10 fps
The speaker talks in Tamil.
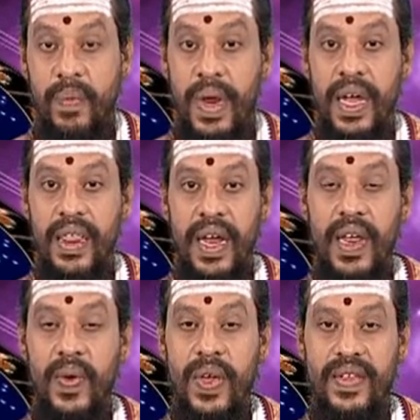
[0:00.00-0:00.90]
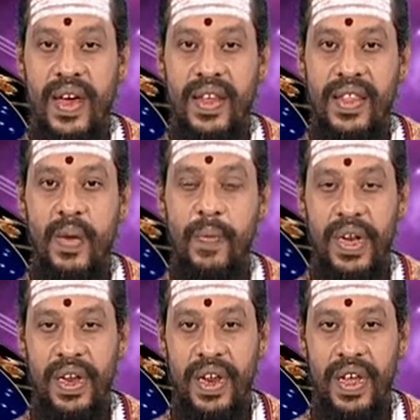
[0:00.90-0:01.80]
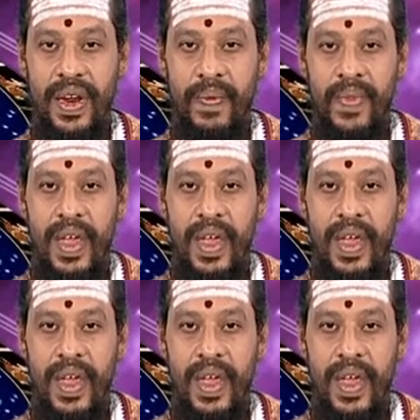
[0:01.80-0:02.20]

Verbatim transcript: பிறகு சனியுடைய சாரத்தையும் பெற்றிருக்கார்